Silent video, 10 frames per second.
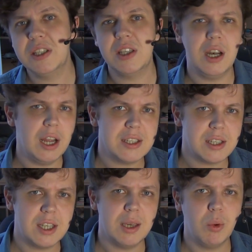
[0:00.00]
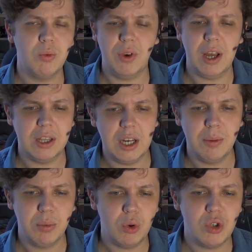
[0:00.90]
постреляться с кем-нибудь в
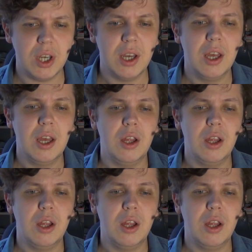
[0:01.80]
контре и прочее,